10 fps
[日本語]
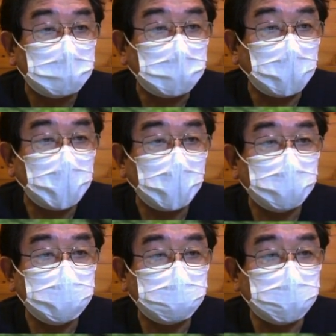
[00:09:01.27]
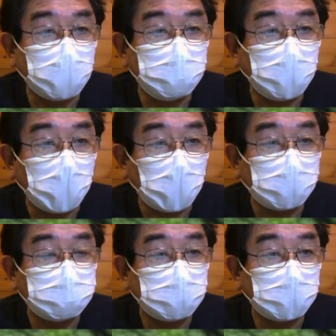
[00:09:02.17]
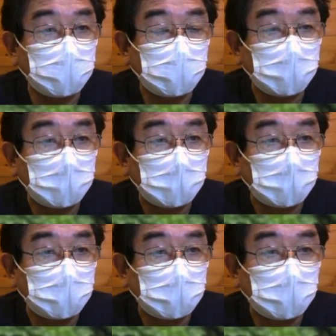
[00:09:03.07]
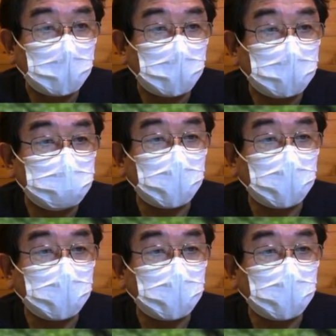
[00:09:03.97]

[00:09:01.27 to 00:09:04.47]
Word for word: ダイヤ川セプテンバー、9